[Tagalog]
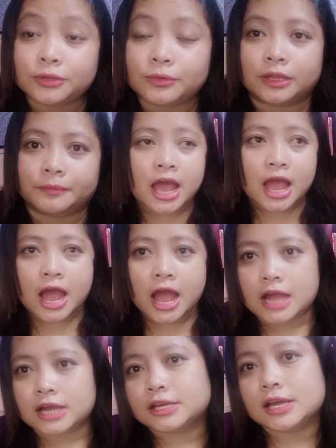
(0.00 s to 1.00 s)
paulit-ulit.
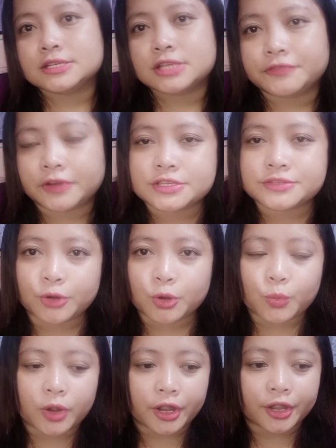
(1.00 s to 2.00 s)
Hanggang sa fast
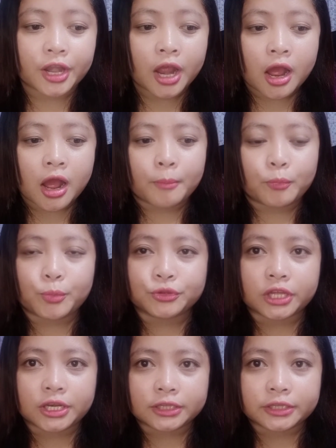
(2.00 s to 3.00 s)
forward, pumunta
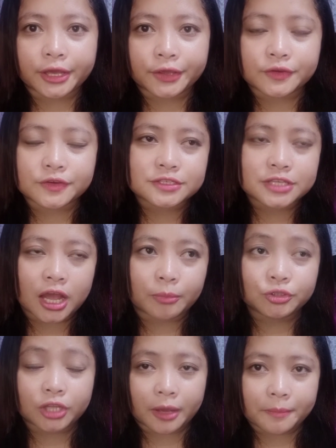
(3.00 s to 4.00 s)
na tayo sa Abu
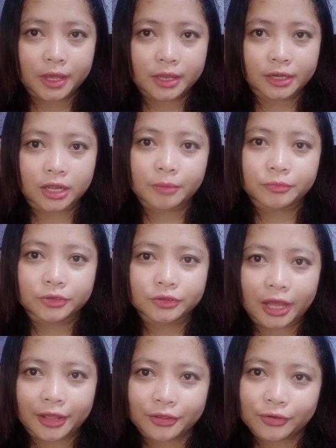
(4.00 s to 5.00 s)
Dhabi, nag-abroad
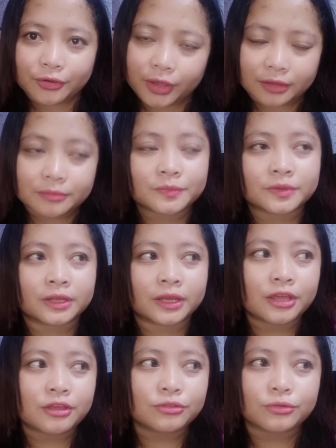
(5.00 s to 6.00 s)
tayo eh. Ngayon,
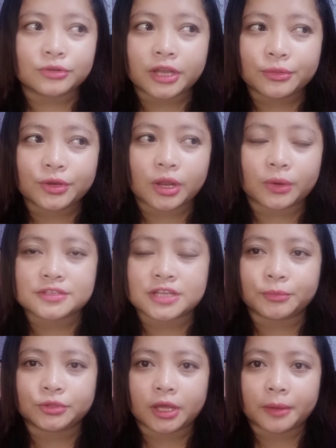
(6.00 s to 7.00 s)
nung nandun ako sa Abu
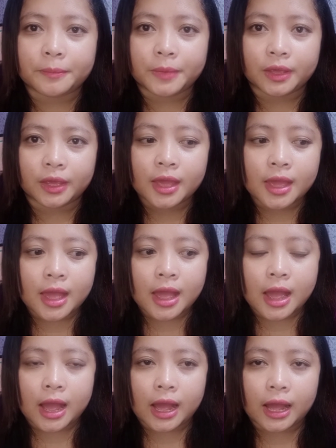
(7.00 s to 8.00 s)
Dhabi,
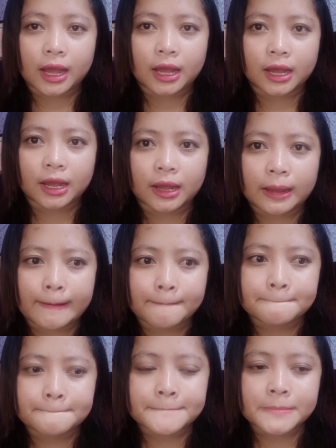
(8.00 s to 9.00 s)
ah, uh,
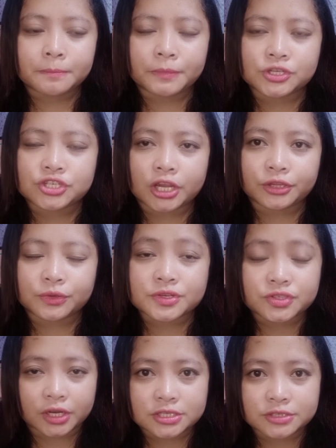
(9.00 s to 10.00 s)
masyadong
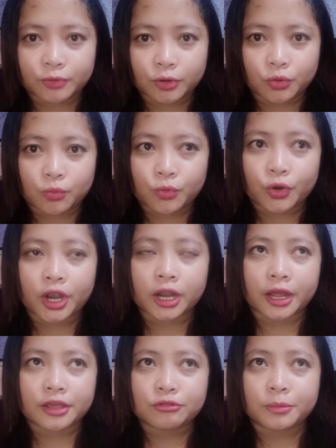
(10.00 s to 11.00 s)
stressful yung work,
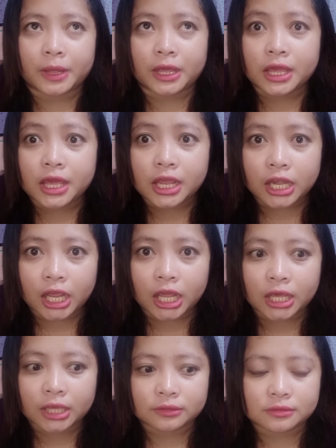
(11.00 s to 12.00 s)
ayun,
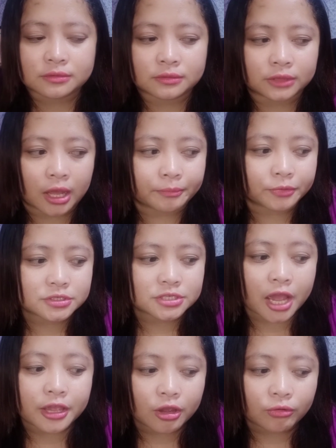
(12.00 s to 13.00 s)
mainit, tapos
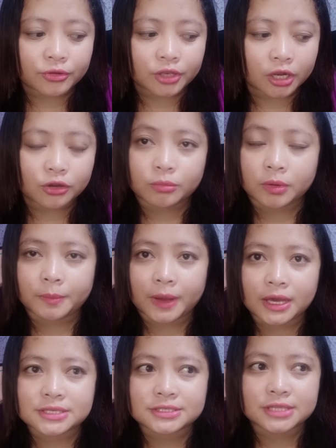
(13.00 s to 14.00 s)
ayoko nang
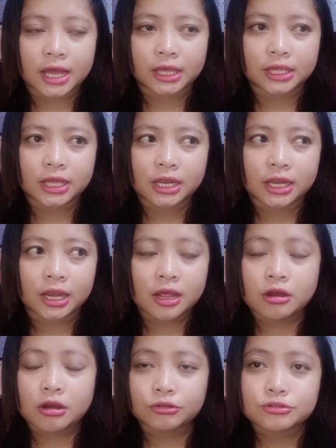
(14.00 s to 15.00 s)
lumabas dahil
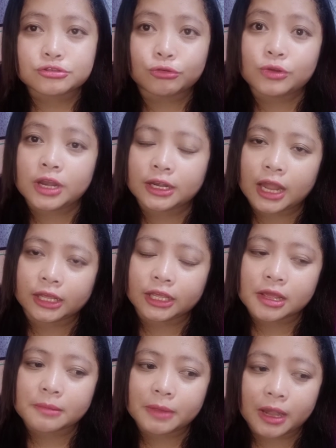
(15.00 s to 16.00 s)
gusto ko lang
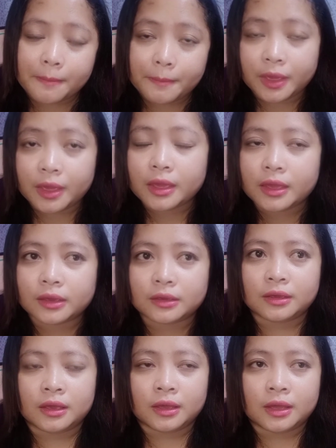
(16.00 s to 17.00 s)
laging malamig,
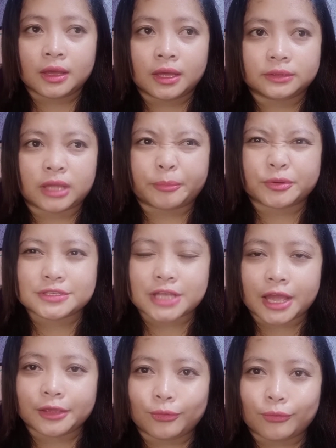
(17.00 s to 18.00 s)
tapos
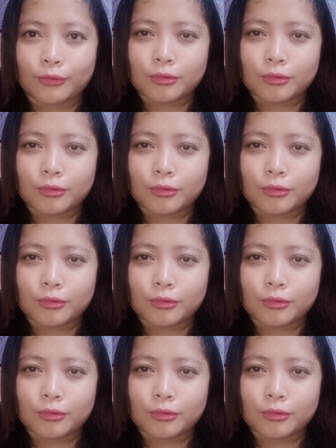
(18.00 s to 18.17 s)
ayaw kong